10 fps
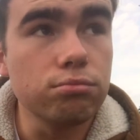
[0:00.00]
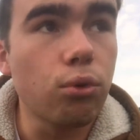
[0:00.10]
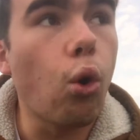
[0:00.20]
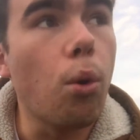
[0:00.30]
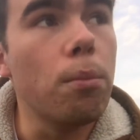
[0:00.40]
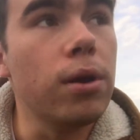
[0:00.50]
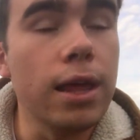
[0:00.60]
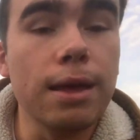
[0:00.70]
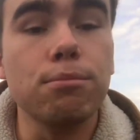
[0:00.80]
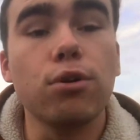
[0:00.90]

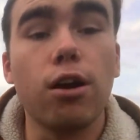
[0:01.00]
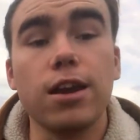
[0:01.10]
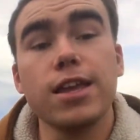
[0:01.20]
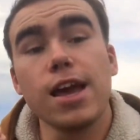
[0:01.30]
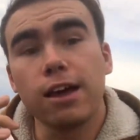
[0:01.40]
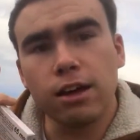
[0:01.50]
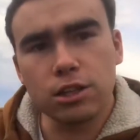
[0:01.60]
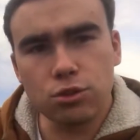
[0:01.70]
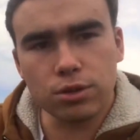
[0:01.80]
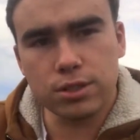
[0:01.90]
problèmes liés à la
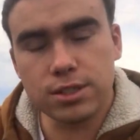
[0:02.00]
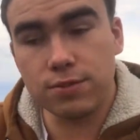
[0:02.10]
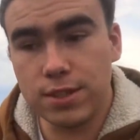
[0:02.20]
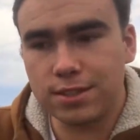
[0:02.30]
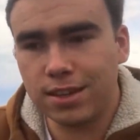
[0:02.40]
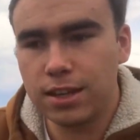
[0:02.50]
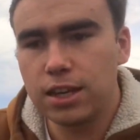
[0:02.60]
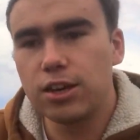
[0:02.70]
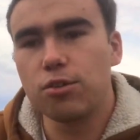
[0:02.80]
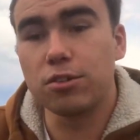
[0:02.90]
radioactivité,
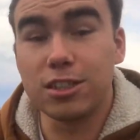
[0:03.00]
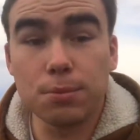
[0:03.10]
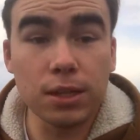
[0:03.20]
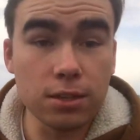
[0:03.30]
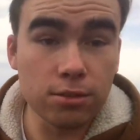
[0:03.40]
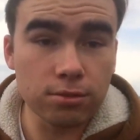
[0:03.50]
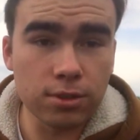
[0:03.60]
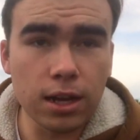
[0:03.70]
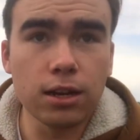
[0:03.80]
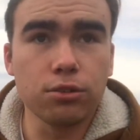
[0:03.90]
aussi bien des
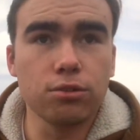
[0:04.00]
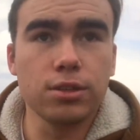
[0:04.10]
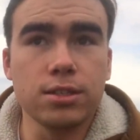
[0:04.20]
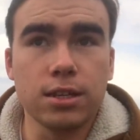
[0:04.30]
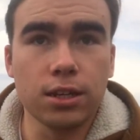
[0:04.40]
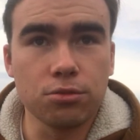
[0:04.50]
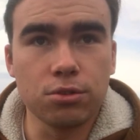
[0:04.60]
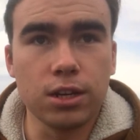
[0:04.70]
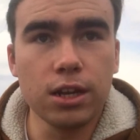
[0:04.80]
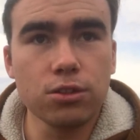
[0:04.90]
centrales que des attaques
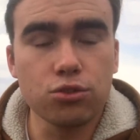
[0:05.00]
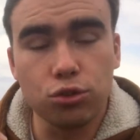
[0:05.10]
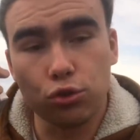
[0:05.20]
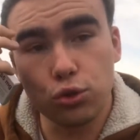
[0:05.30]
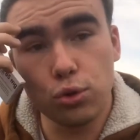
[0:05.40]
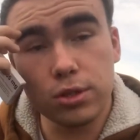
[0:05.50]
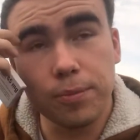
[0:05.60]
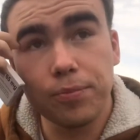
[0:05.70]
nucléaires, ce genre de choses.